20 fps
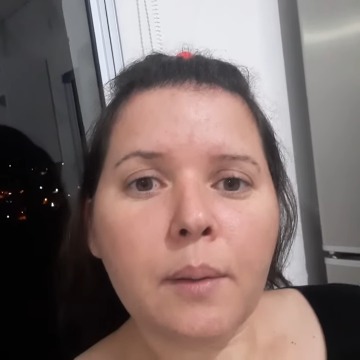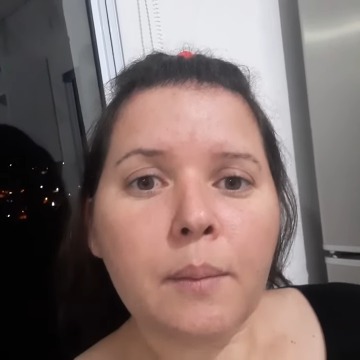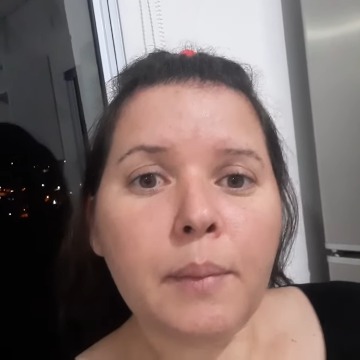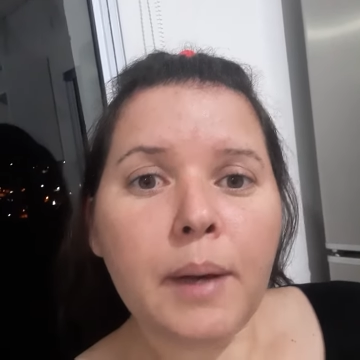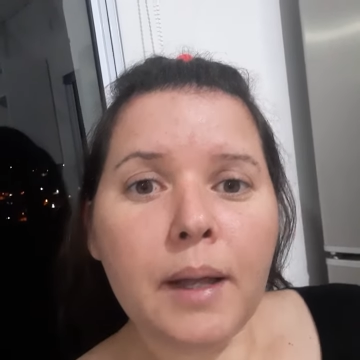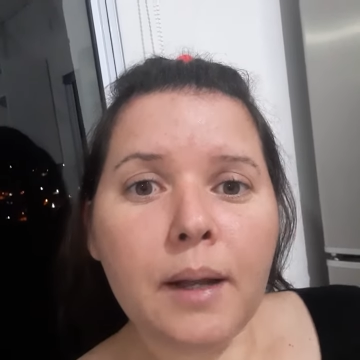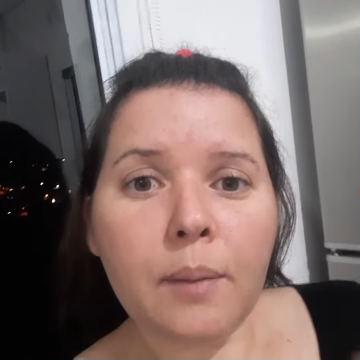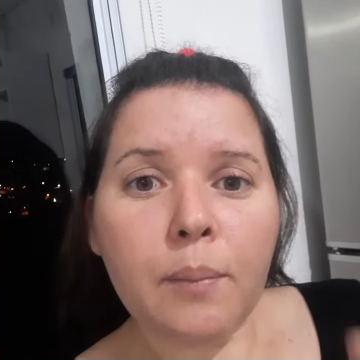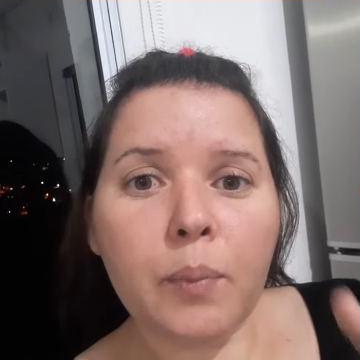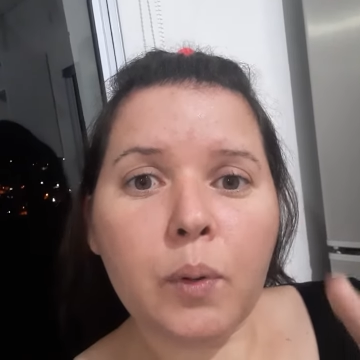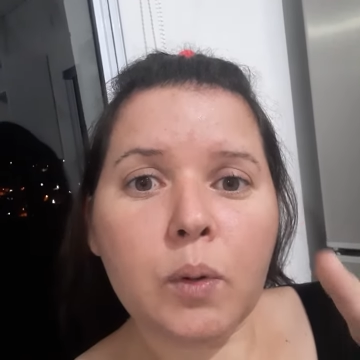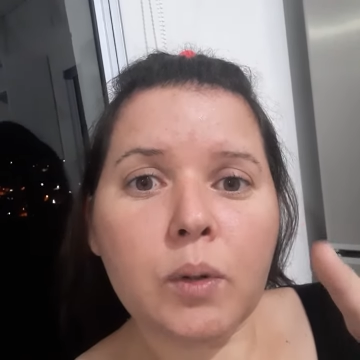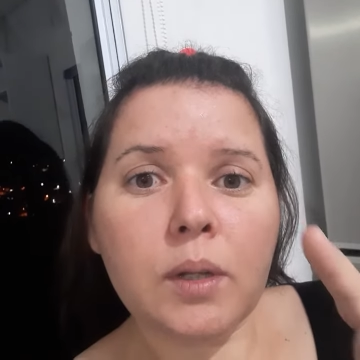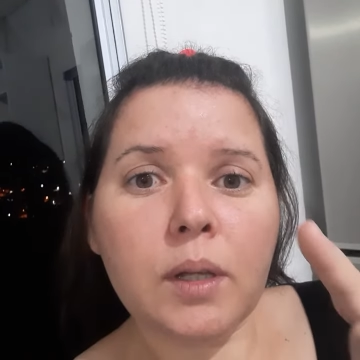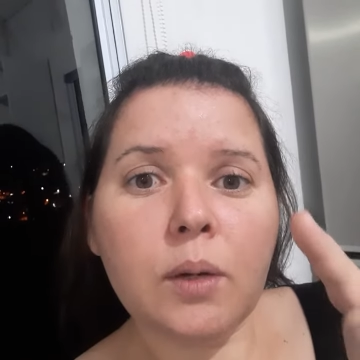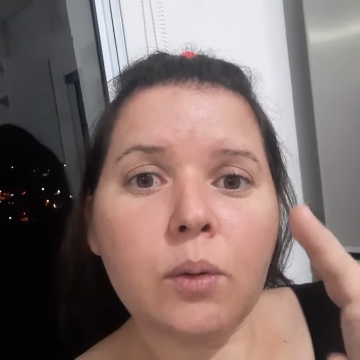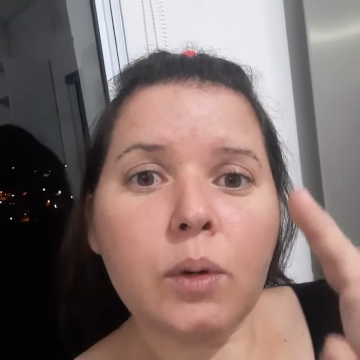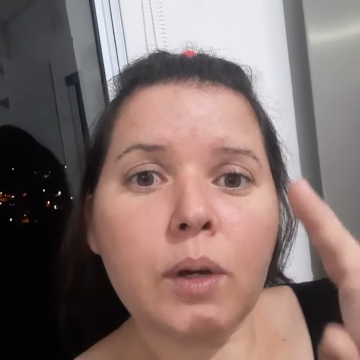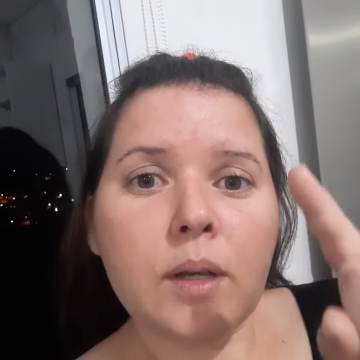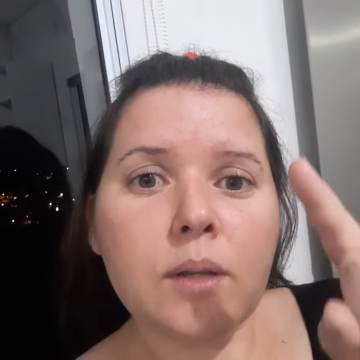para
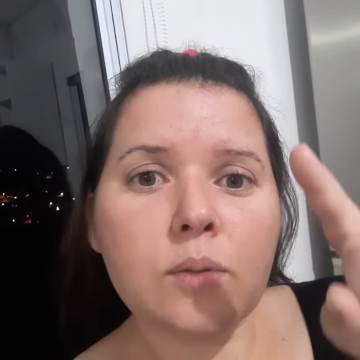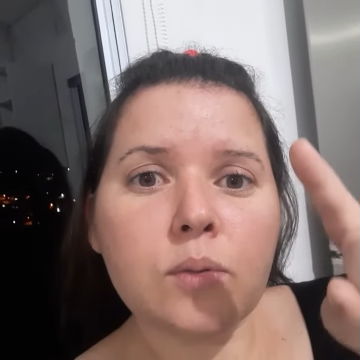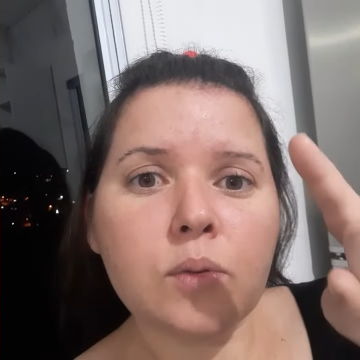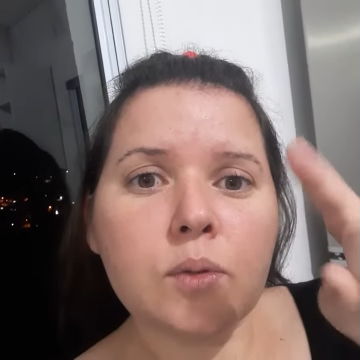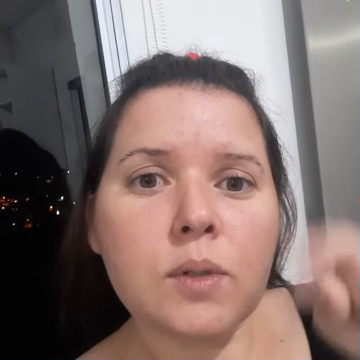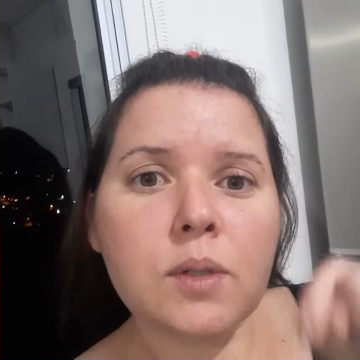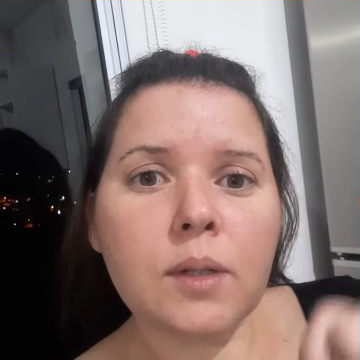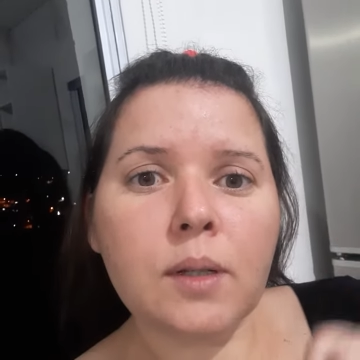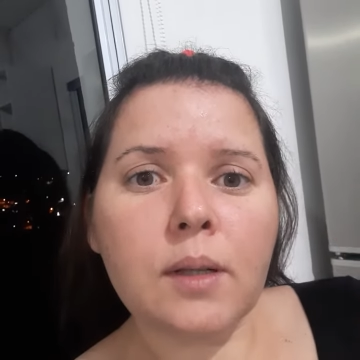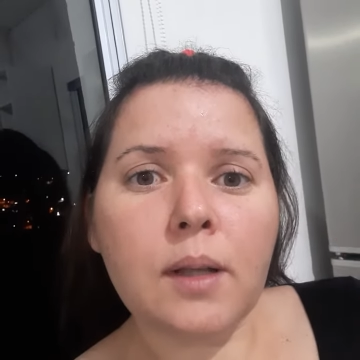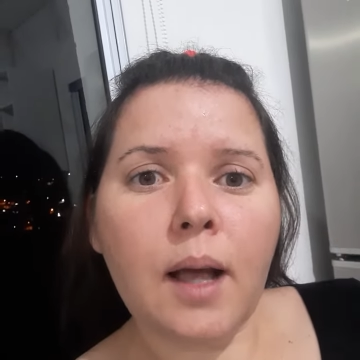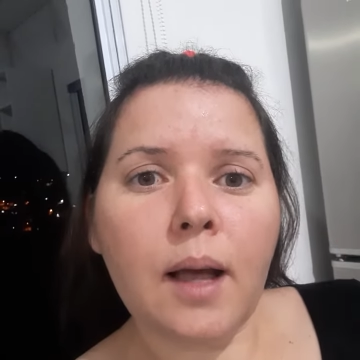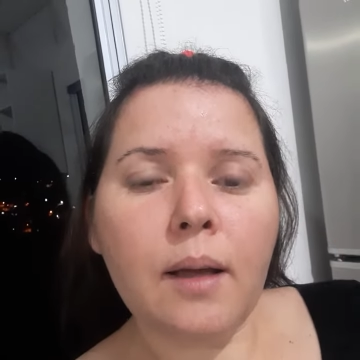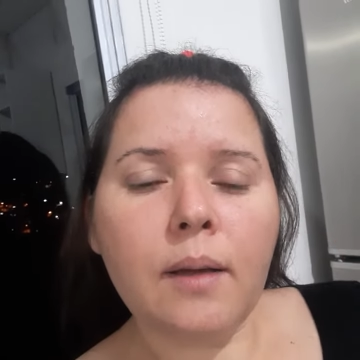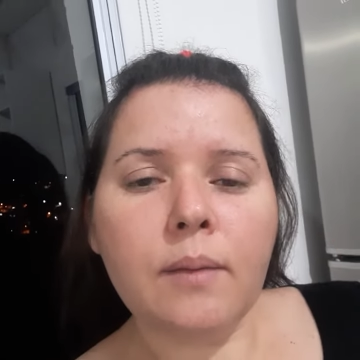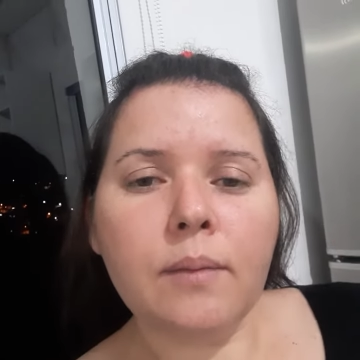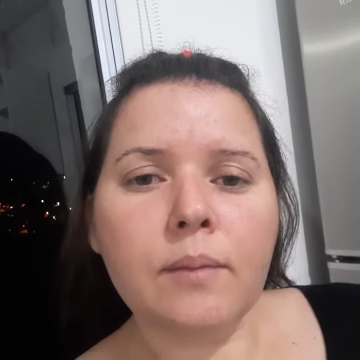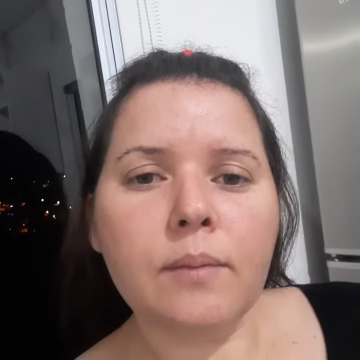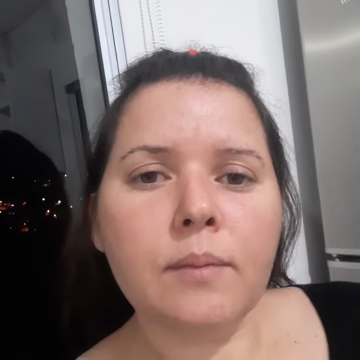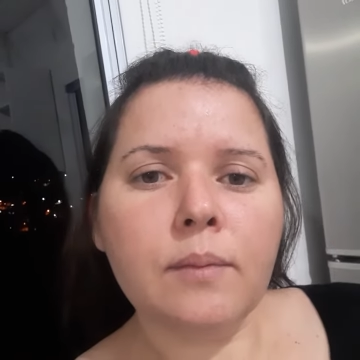poder o ressuscitar,